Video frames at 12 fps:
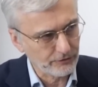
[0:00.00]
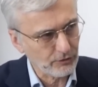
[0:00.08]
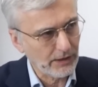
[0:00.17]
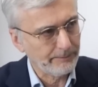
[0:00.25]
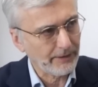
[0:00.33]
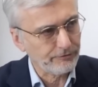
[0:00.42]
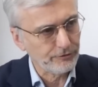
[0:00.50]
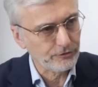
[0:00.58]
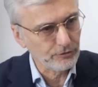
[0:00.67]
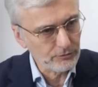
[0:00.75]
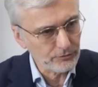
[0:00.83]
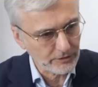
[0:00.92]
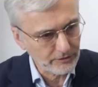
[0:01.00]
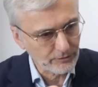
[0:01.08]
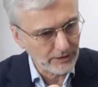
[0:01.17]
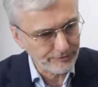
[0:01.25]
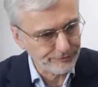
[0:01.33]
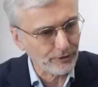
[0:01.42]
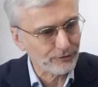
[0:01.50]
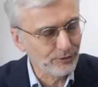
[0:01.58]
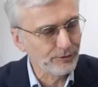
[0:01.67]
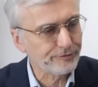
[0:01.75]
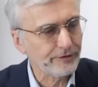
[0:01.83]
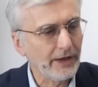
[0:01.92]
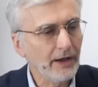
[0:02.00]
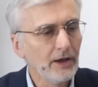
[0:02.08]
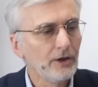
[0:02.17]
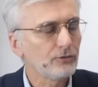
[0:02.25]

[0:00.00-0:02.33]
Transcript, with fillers: soit la perfusion, donc ils ont la force de le faire,